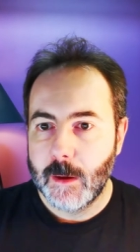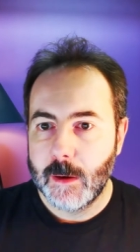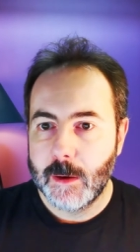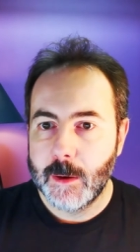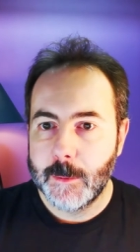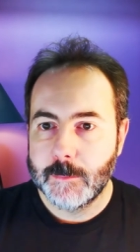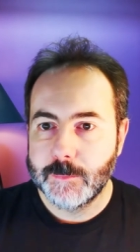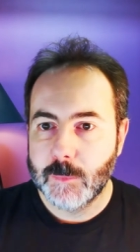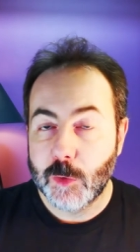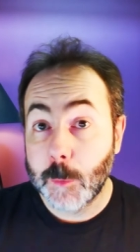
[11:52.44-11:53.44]

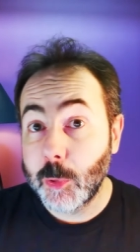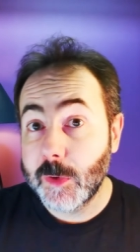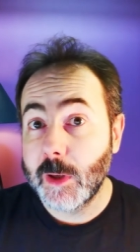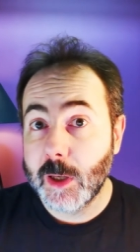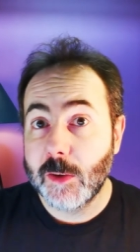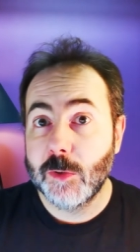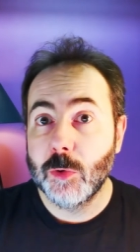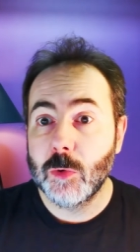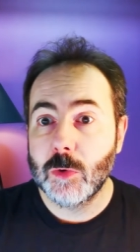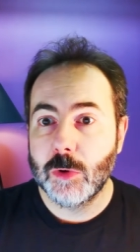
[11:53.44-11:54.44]
euh, se poser des
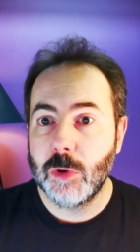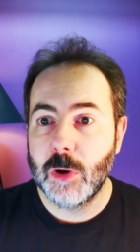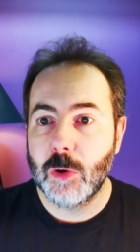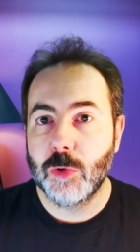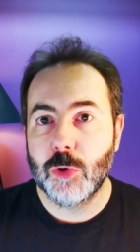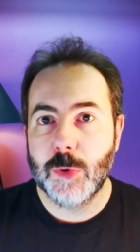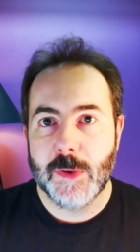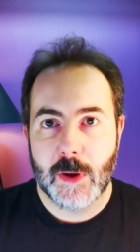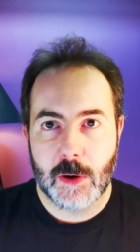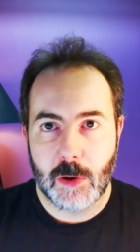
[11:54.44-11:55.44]
questions de quand on
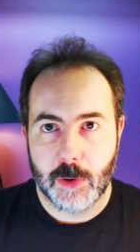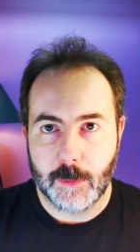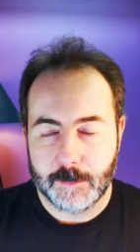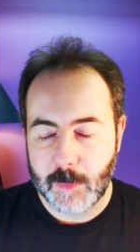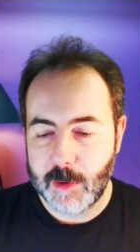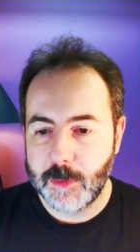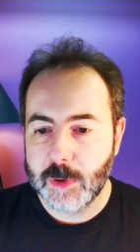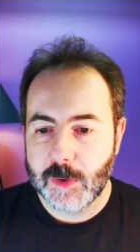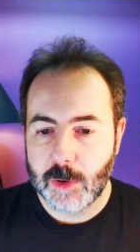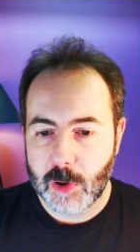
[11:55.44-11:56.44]
choisit un cloud, un
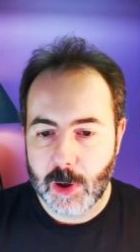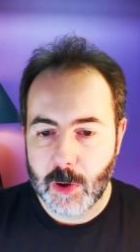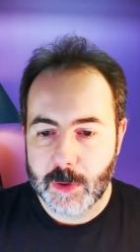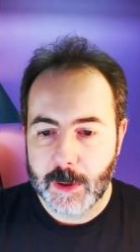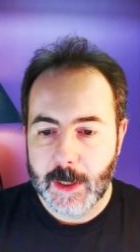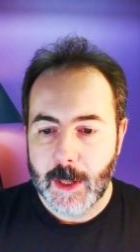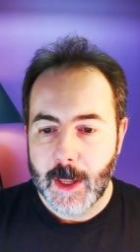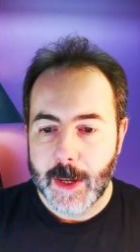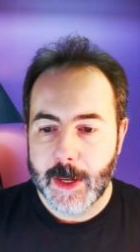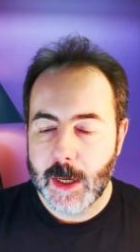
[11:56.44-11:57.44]
fournisseur cloud.
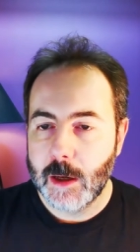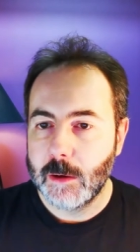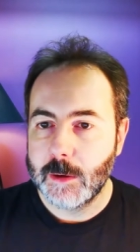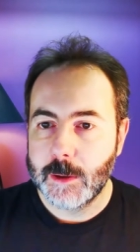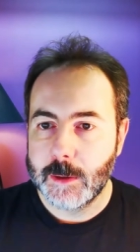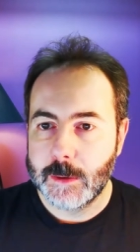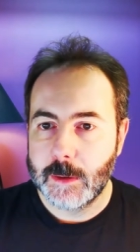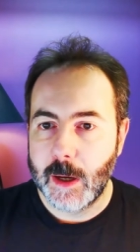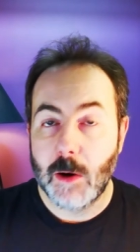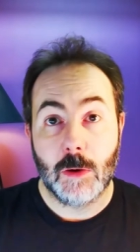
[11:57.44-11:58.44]
Et euh,
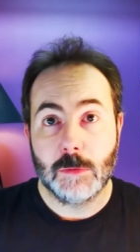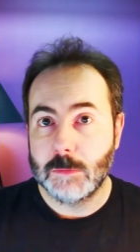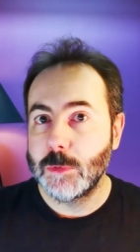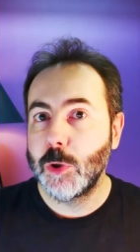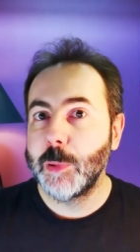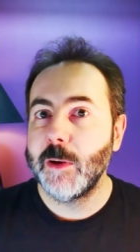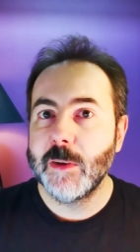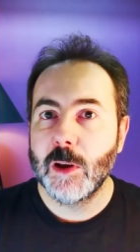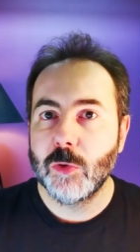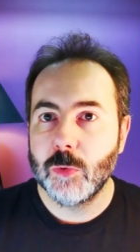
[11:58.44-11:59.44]
alors, je
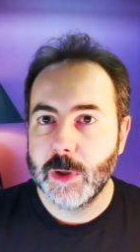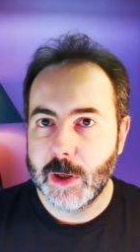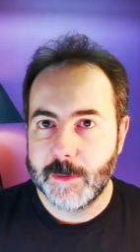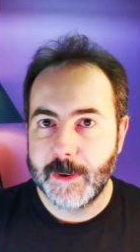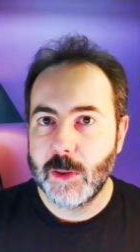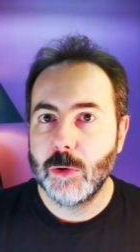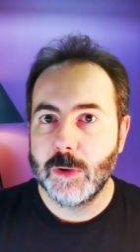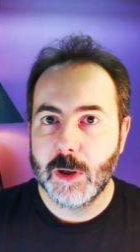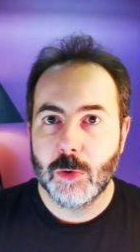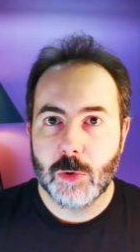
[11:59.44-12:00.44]
préviens tous les fans de
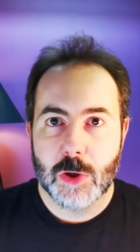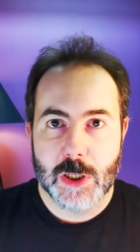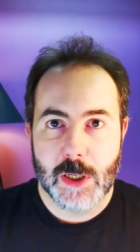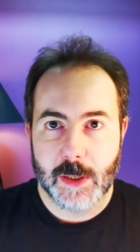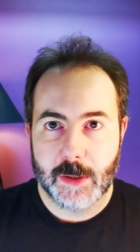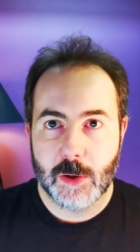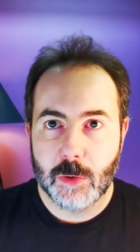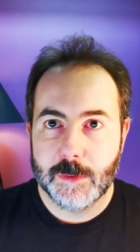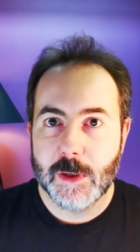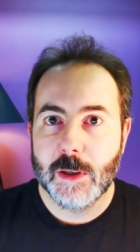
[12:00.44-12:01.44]
technologie, les
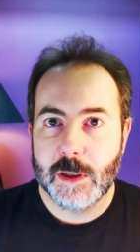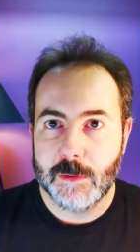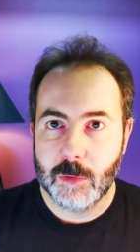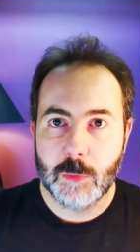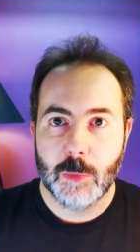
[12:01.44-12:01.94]
technophiles qui vont